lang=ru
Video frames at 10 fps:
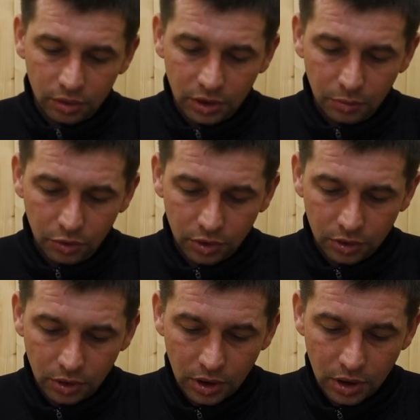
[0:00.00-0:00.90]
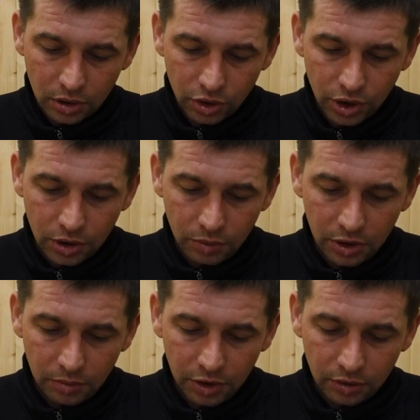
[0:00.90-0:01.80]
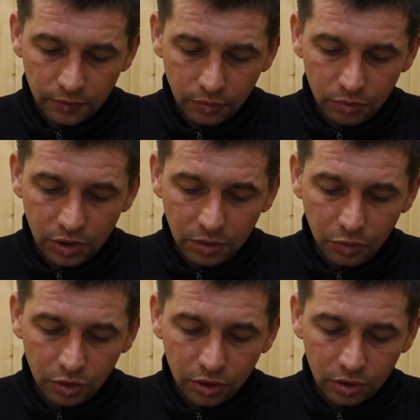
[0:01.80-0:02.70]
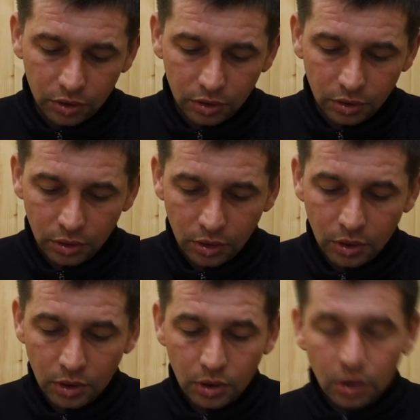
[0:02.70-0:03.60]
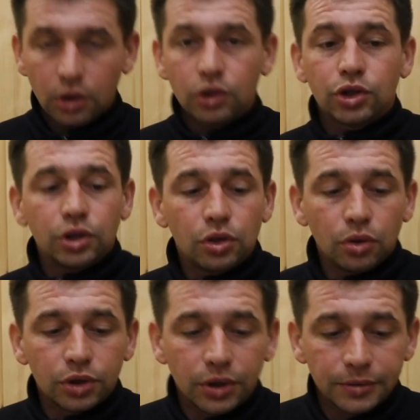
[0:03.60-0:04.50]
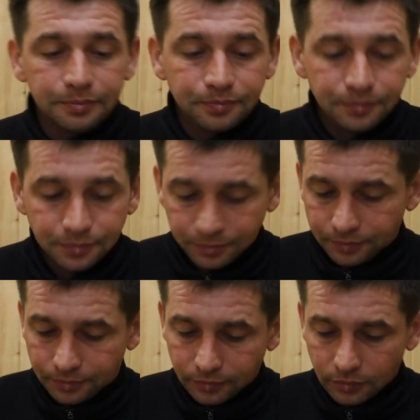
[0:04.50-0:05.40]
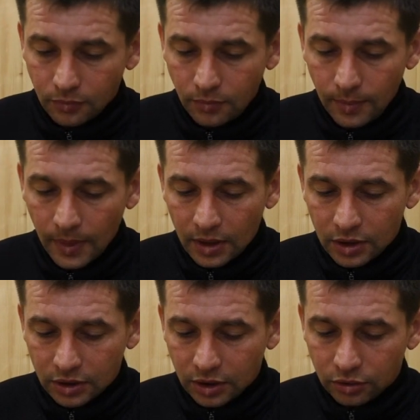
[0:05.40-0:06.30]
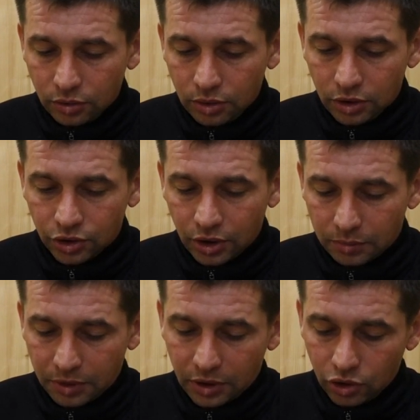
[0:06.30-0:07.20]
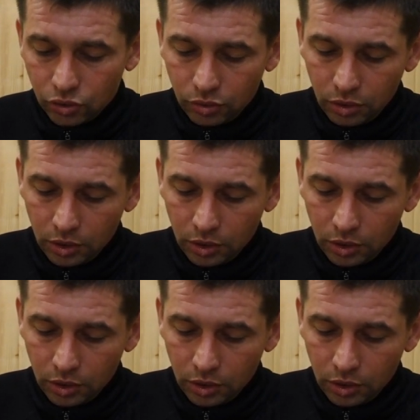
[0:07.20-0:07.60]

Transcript: Семерка, а нет, 6 миллиметров. Ну, семерка, э, шестерка. Сейчас открою, даже так покажу.